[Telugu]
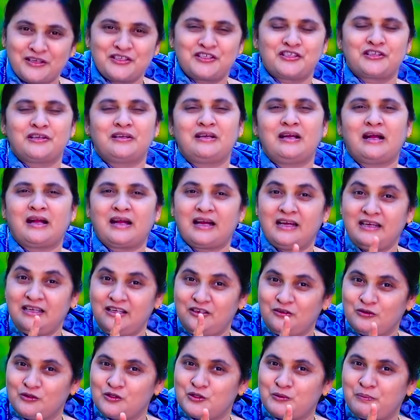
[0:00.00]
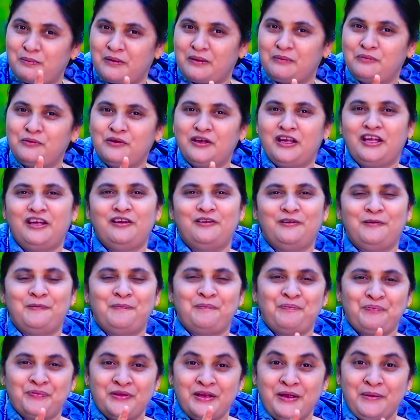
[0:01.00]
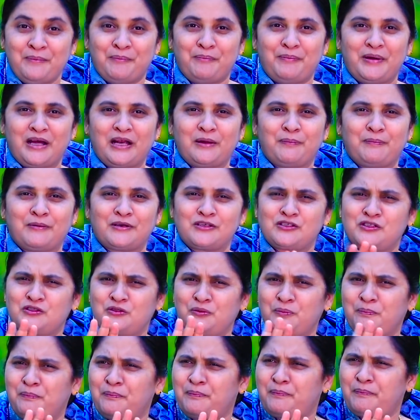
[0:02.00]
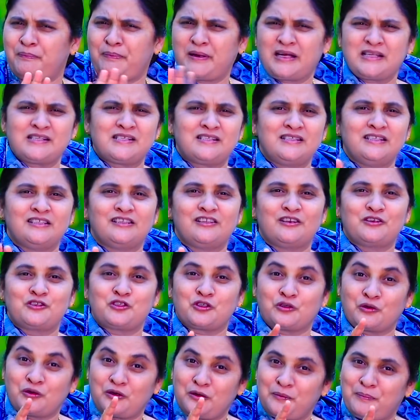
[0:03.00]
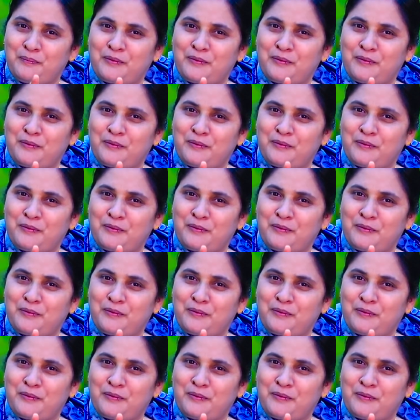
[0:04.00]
మనుషులుగా కానీ ఈరోజు ప్రభు నిన్ను బలపరుస్తూ పరిస్థితులు చూడకు